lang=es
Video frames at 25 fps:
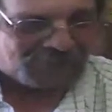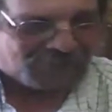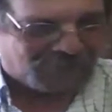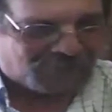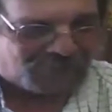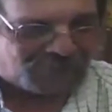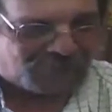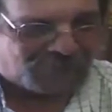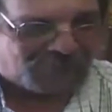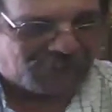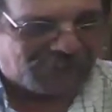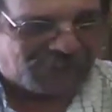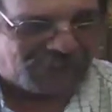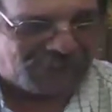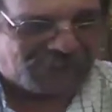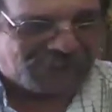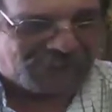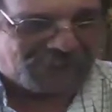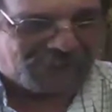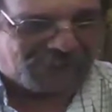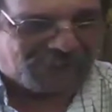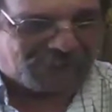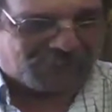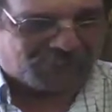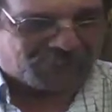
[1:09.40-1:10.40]
Yo en
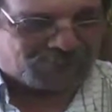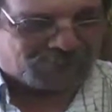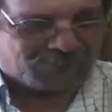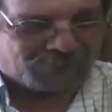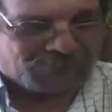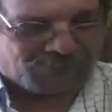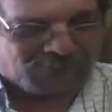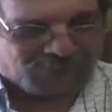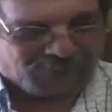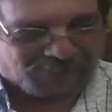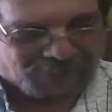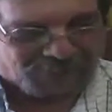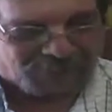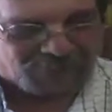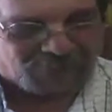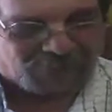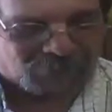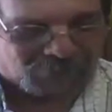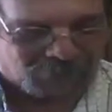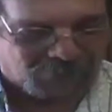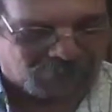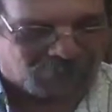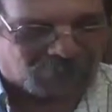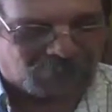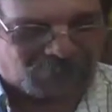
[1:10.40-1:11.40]
esa época que
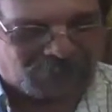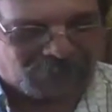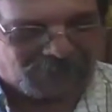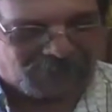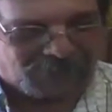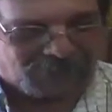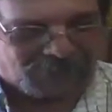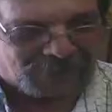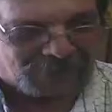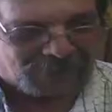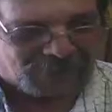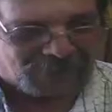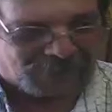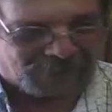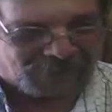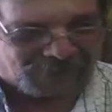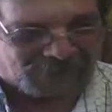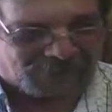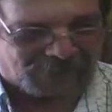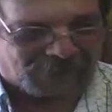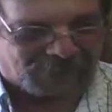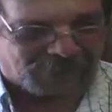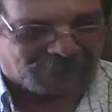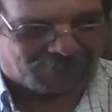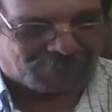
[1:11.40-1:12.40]
construí esta,
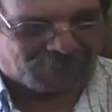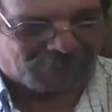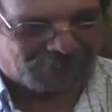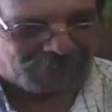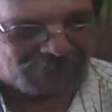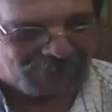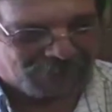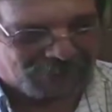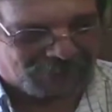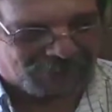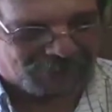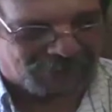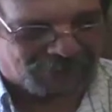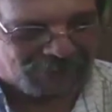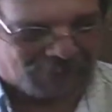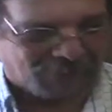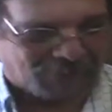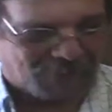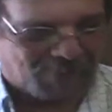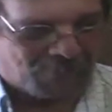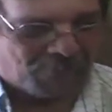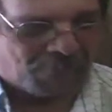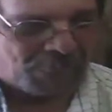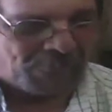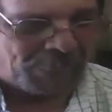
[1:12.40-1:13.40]
esta maqueta,
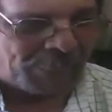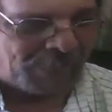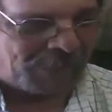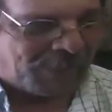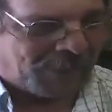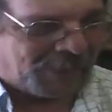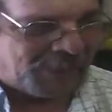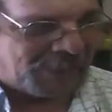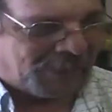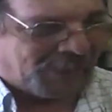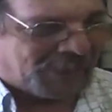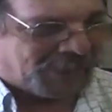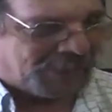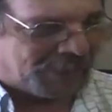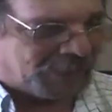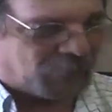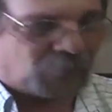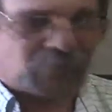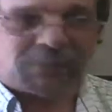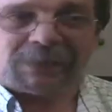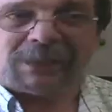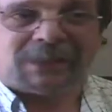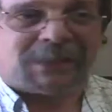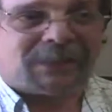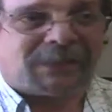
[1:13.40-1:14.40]

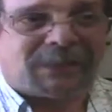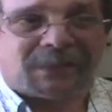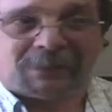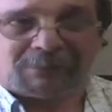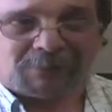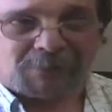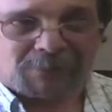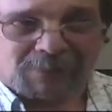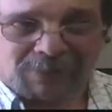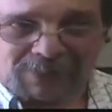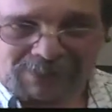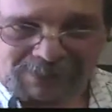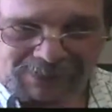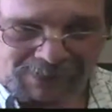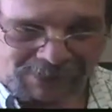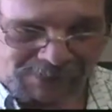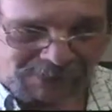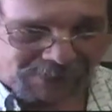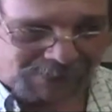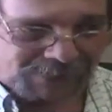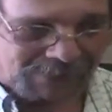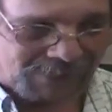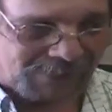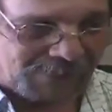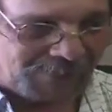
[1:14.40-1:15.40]
no teníamos el
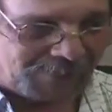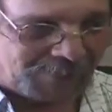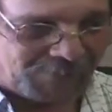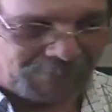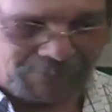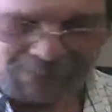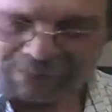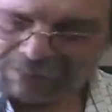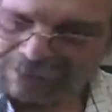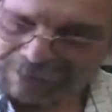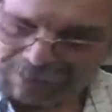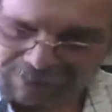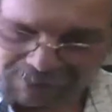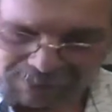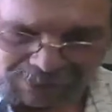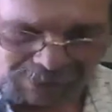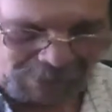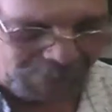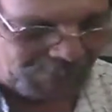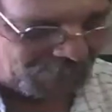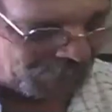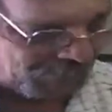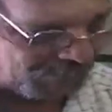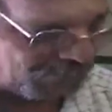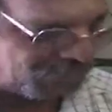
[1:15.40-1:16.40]
taller, me
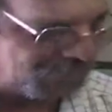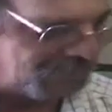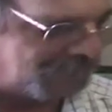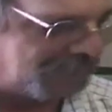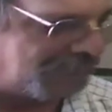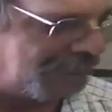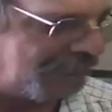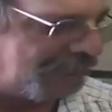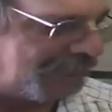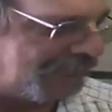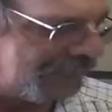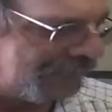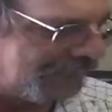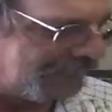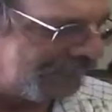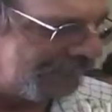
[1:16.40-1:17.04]
dedicaba a otra